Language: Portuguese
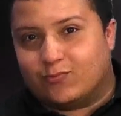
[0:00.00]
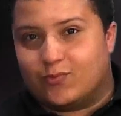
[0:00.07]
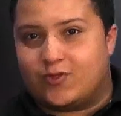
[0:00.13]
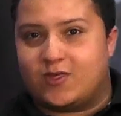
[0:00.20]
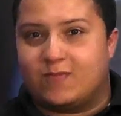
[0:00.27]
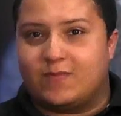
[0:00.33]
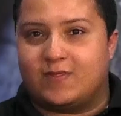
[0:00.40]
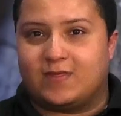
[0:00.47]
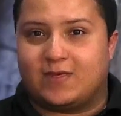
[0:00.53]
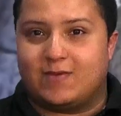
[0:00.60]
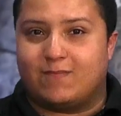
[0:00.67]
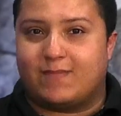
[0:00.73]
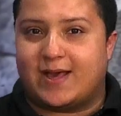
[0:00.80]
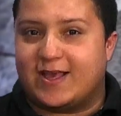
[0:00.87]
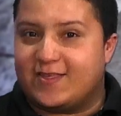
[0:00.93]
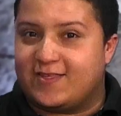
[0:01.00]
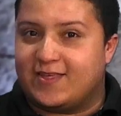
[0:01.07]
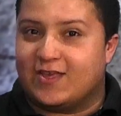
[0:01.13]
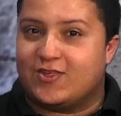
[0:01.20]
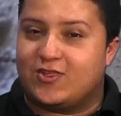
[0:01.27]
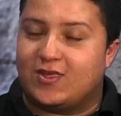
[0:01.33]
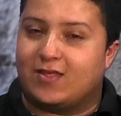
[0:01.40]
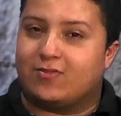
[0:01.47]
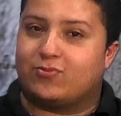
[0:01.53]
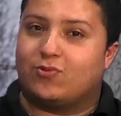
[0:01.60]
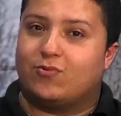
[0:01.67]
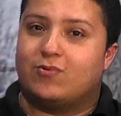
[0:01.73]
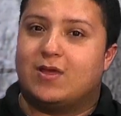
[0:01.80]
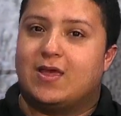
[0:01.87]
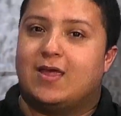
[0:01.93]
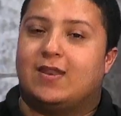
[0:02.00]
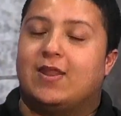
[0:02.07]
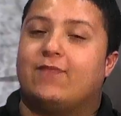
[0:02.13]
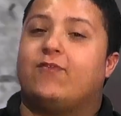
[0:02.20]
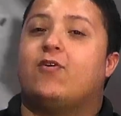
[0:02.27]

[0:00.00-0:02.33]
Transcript: um dos times que mais se adiantou na